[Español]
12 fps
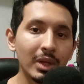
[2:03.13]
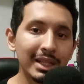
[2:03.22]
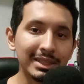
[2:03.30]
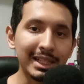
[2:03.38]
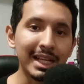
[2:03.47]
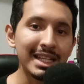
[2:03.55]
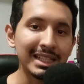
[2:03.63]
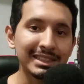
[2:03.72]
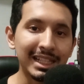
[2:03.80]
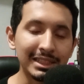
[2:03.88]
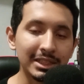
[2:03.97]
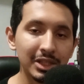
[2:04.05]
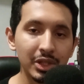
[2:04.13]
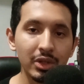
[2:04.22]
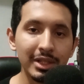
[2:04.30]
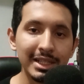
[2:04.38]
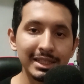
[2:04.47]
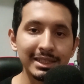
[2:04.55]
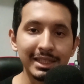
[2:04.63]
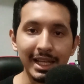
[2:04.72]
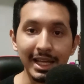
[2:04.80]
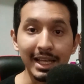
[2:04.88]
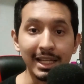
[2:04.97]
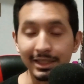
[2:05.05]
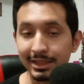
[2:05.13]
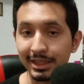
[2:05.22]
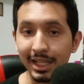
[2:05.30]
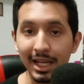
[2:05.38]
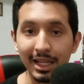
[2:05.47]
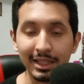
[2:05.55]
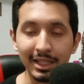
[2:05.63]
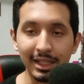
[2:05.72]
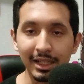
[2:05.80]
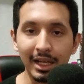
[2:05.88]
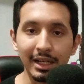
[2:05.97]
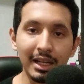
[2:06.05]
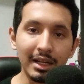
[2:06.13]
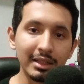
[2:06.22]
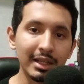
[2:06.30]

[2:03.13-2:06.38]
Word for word: todas aquellas canciones que están en el canal,